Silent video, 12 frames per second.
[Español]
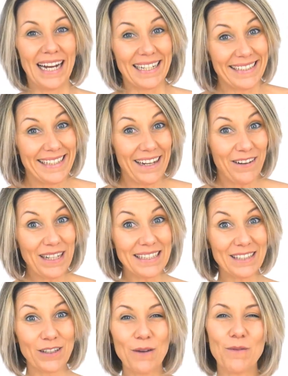Así que ahora
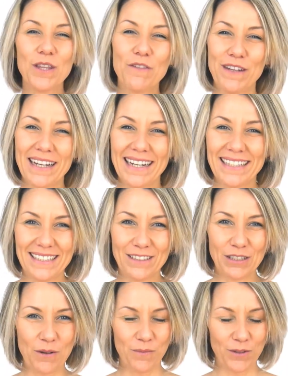te toca modificar
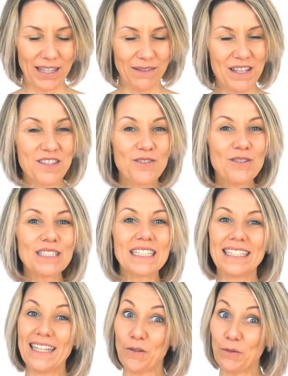esos
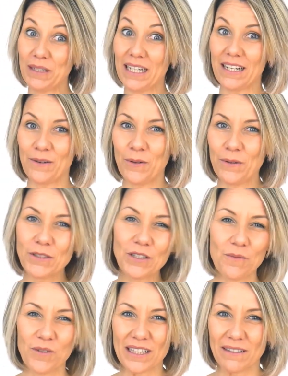comportamientos y adoptar nuevos
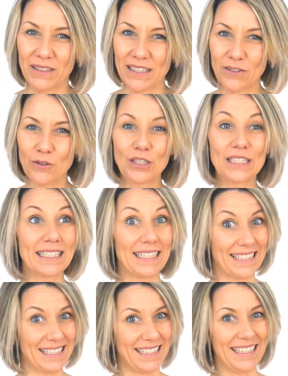comportamientos
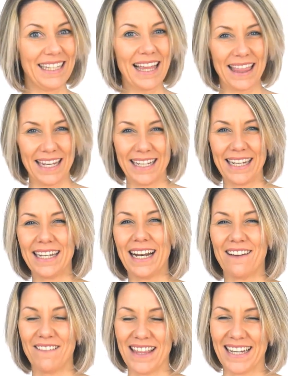que sí te acerquen
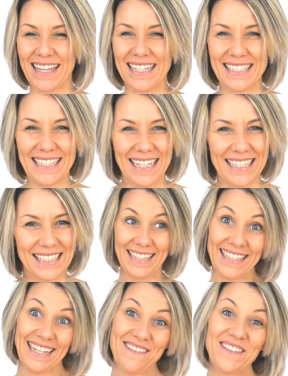a la vida que deseas.
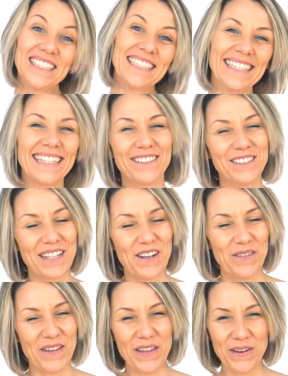Y nada más, si te ha
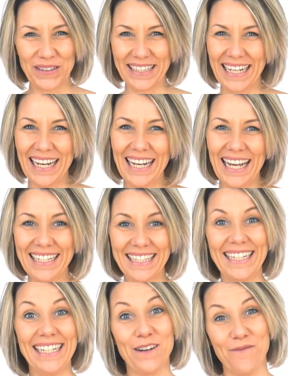gustado el vídeo, dale a
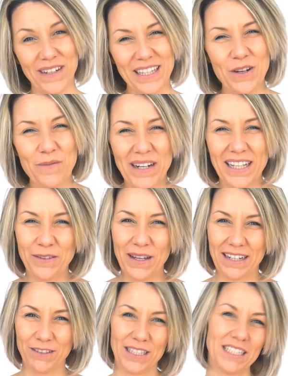like y compártelo para
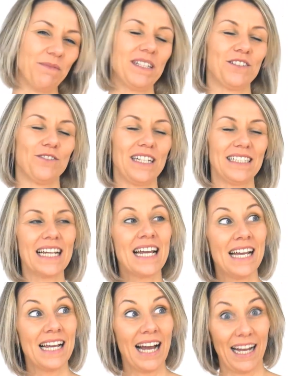ayudar a otras personas
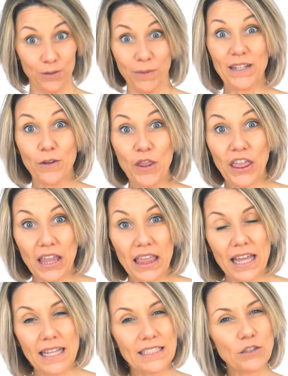a tomar
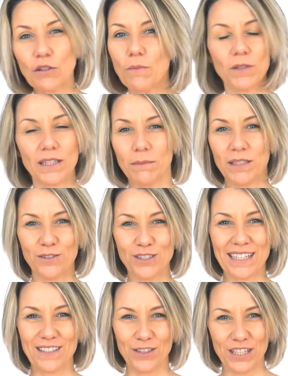conciencia de esos
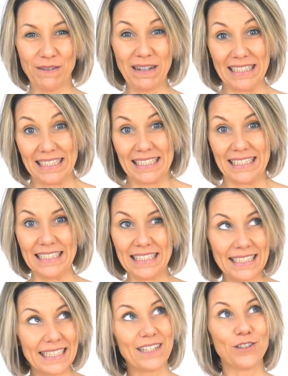comportamientos que nos llevan,
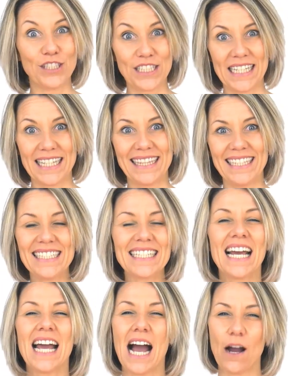sin ser
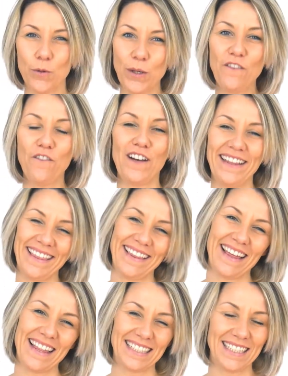conscientes, a una
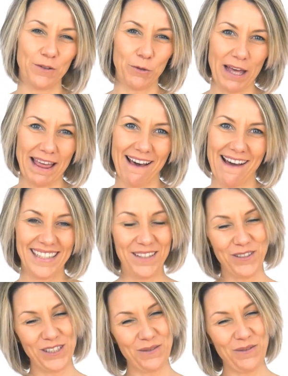infelicidad asegurada.
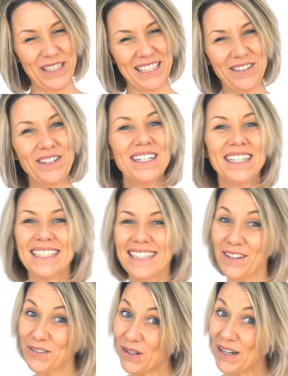Y por supuesto,
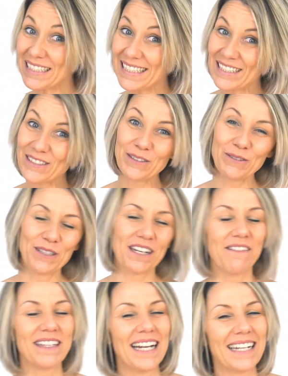si aún no lo has hecho,
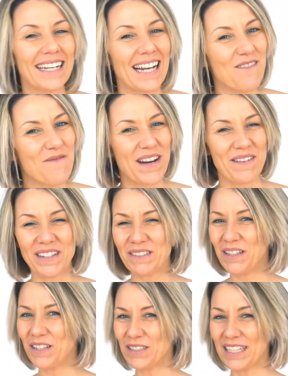suscríbete al canal para
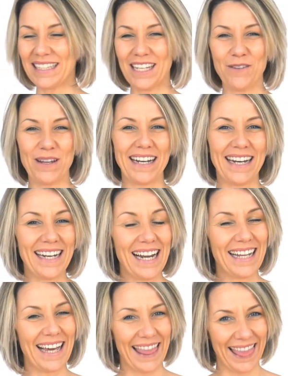más vídeos que te ayudarán
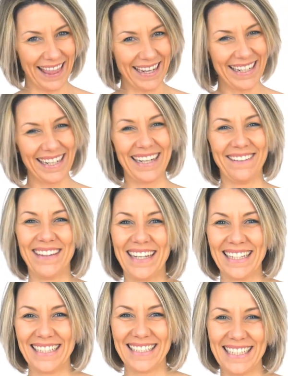a alcanzar la
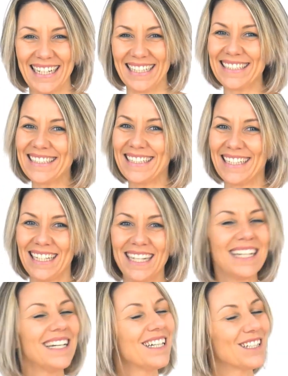vida que deseas.
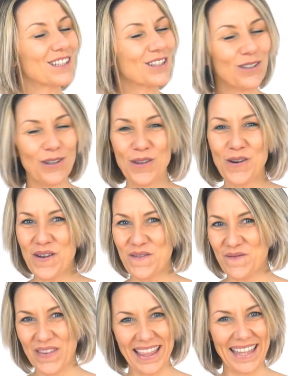Todo
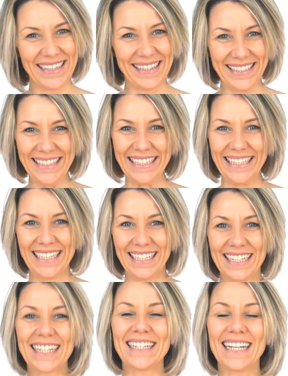empieza en ti.
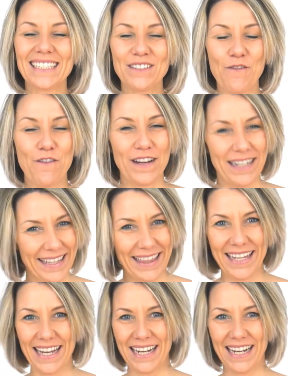Que tengas un feliz
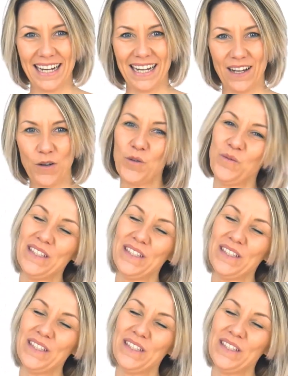día. Un